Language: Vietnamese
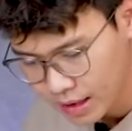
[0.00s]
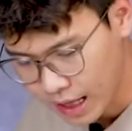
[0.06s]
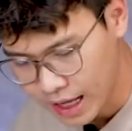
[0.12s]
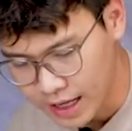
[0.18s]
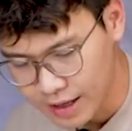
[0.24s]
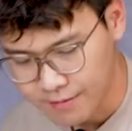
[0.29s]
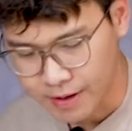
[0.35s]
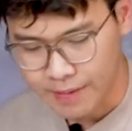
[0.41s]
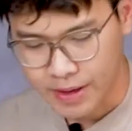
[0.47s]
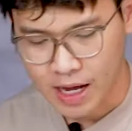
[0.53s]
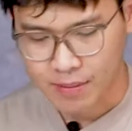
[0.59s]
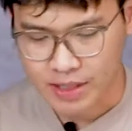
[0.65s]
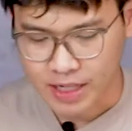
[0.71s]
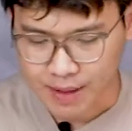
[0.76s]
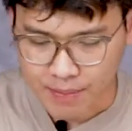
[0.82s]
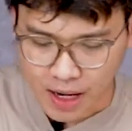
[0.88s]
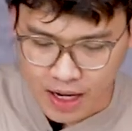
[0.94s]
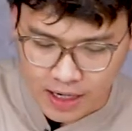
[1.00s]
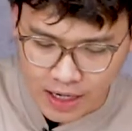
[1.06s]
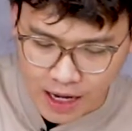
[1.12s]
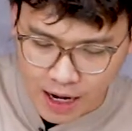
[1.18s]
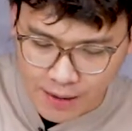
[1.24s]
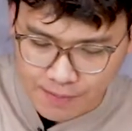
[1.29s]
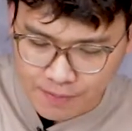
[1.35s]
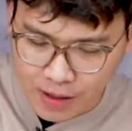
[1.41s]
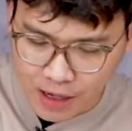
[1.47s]
Đấy, và bây giờ mình sẽ mở cái
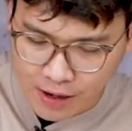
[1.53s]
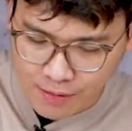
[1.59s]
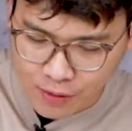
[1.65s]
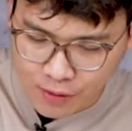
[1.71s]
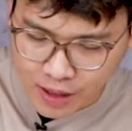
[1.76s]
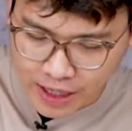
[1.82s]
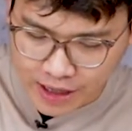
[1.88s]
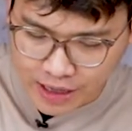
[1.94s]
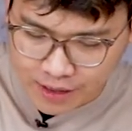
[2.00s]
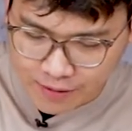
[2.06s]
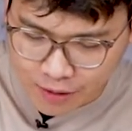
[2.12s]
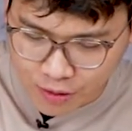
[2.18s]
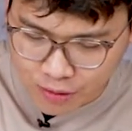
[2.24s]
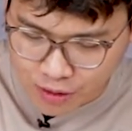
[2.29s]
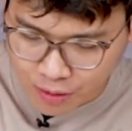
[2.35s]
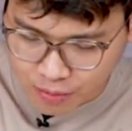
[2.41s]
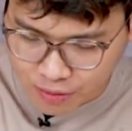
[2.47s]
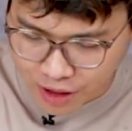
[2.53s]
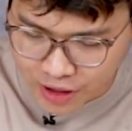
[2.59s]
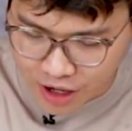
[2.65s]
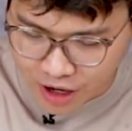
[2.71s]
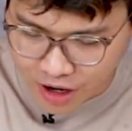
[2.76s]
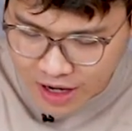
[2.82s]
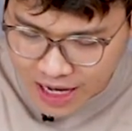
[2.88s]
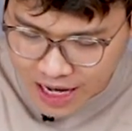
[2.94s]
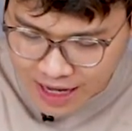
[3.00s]
hộp phụ kịch phụ tùng nhỏ
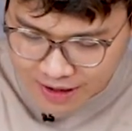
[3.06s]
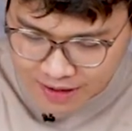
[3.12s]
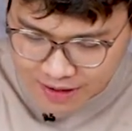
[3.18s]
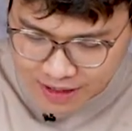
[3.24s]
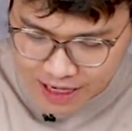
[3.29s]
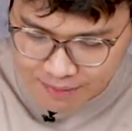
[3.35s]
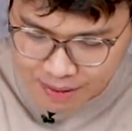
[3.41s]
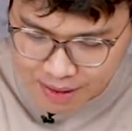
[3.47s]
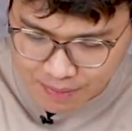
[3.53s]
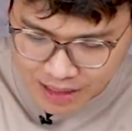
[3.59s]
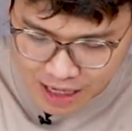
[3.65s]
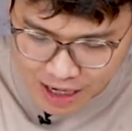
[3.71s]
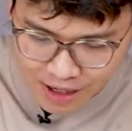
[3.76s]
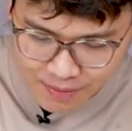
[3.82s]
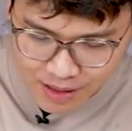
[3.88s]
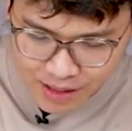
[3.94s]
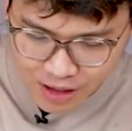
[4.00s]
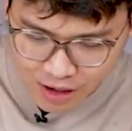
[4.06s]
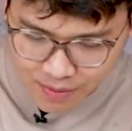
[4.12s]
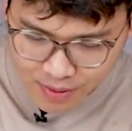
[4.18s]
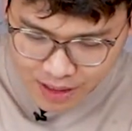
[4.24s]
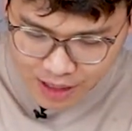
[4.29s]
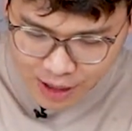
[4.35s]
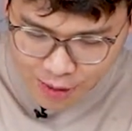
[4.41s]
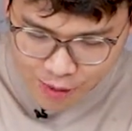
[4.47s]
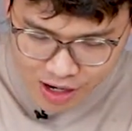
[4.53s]
nhỏ ra, cái mà mình hãy mình nói
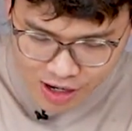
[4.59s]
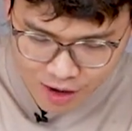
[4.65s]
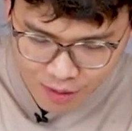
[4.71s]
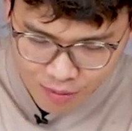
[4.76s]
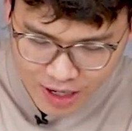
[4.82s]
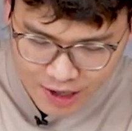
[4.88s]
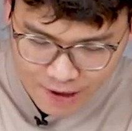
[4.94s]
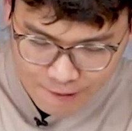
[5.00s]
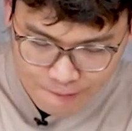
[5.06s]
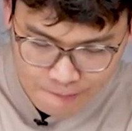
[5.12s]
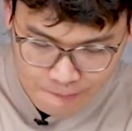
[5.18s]
bằng khá quan trọng đây.